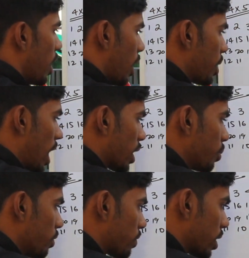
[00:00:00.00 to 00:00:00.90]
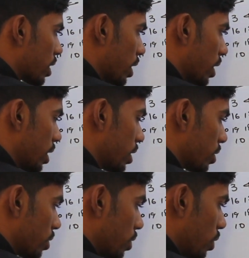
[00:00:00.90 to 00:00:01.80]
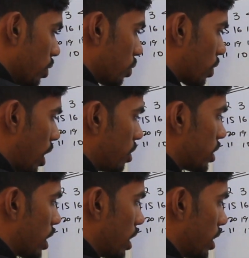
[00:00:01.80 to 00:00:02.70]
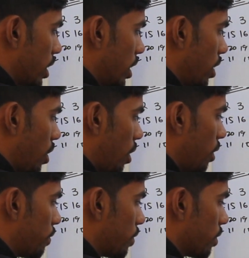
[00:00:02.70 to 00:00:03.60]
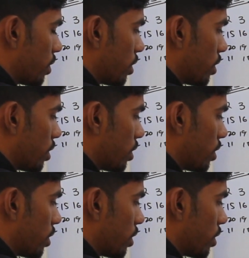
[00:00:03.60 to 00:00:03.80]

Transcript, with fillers: अभी आगे मूव करते हैं तो क्या हो जाएगा ए ऑफ